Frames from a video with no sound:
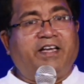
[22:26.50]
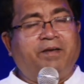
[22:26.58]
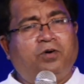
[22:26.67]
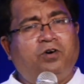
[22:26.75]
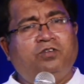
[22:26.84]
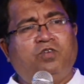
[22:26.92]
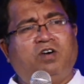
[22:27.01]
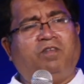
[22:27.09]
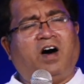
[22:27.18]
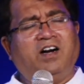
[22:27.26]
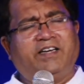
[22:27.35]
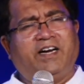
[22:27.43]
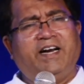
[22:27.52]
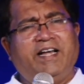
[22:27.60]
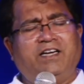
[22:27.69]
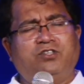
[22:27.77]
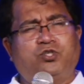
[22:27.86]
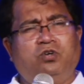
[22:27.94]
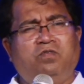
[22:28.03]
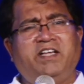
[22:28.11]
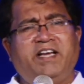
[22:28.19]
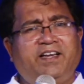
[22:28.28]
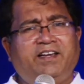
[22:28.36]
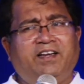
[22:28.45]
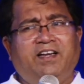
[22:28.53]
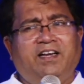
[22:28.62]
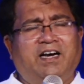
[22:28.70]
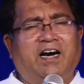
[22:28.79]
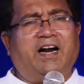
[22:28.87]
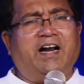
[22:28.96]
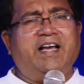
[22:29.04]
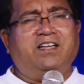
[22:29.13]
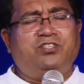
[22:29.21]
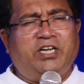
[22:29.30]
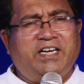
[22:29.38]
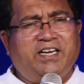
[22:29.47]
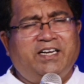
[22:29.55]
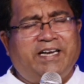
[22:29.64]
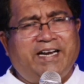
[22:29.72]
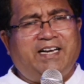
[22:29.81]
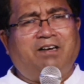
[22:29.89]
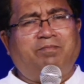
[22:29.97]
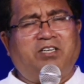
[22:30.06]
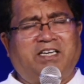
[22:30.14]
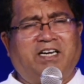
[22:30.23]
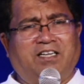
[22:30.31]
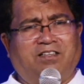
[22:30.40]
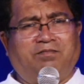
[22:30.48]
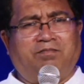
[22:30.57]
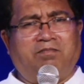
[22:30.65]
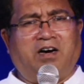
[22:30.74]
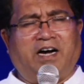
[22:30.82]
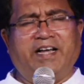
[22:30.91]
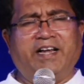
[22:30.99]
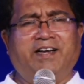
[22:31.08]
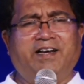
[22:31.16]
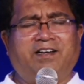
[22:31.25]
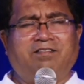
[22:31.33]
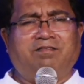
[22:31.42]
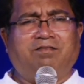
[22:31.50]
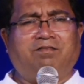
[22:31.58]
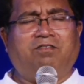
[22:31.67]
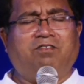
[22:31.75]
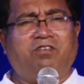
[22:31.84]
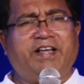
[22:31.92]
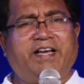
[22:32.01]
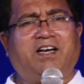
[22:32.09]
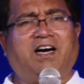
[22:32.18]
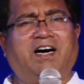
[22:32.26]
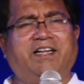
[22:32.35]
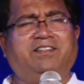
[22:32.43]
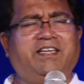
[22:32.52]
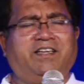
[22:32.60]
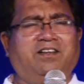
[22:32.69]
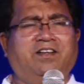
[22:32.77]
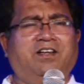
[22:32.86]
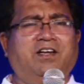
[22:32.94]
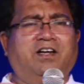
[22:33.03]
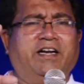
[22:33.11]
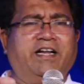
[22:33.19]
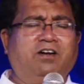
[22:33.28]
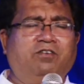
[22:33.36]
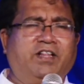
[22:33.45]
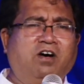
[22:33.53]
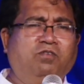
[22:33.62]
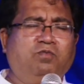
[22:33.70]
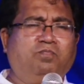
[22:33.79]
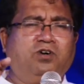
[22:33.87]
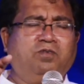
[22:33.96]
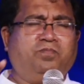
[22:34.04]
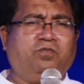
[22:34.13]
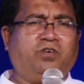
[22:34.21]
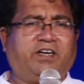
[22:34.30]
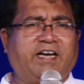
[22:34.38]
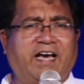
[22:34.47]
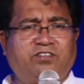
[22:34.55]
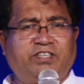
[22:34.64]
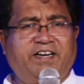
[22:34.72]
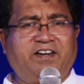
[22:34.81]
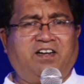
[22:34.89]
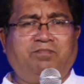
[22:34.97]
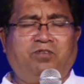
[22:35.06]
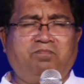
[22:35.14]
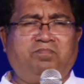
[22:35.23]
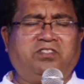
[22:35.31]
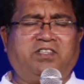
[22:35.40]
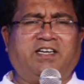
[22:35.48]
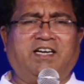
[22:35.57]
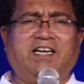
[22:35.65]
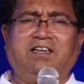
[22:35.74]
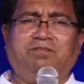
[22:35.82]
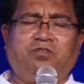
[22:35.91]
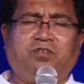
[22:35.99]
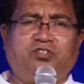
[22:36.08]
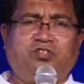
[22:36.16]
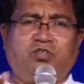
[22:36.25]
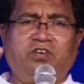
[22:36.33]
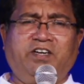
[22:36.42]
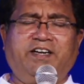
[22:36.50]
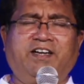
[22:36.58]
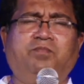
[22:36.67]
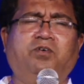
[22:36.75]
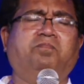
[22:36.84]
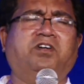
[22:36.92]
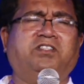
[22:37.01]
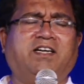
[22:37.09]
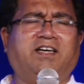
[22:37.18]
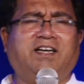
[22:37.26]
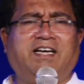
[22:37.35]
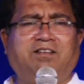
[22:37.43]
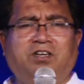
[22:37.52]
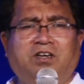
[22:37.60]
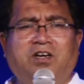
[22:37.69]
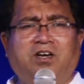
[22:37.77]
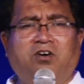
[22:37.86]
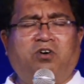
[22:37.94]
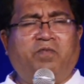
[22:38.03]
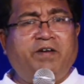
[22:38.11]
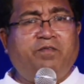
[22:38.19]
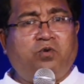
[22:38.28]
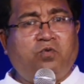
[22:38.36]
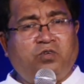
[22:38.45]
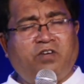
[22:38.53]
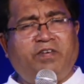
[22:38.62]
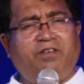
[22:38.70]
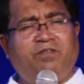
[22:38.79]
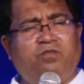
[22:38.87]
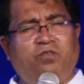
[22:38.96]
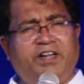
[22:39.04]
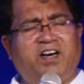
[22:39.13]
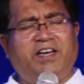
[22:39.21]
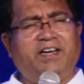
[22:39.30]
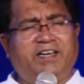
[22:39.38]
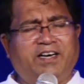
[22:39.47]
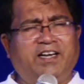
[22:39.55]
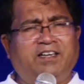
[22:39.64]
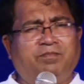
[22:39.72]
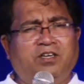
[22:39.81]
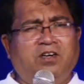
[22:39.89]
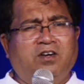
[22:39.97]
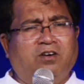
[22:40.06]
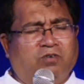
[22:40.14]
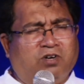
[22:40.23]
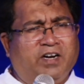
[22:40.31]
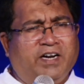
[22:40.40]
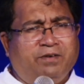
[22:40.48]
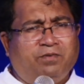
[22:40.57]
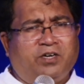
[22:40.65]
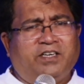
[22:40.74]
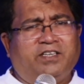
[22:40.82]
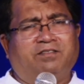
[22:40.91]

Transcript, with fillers: இப்பொழுது உங்கள் வாழ்க்கையை நீங்கள் சொல்வதை அநேக ஜனங்கள் கேட்காமல் இருக்கலாம் அநேகர் உங்களுடைய காரியத்தை நீங்கள் ஏதாவது ஒரு பொறுப்பு ஒரு கேர்சல் லீடராக பொருட்படுத்திருக்கலாம் ஒரு ஜோன் லீடராக பொருட்படுத்திருக்கலாம் ஒருவேளை ஒரு உதவி ஊழியராக இருக்கலாம் ஒருவேளை ஒரு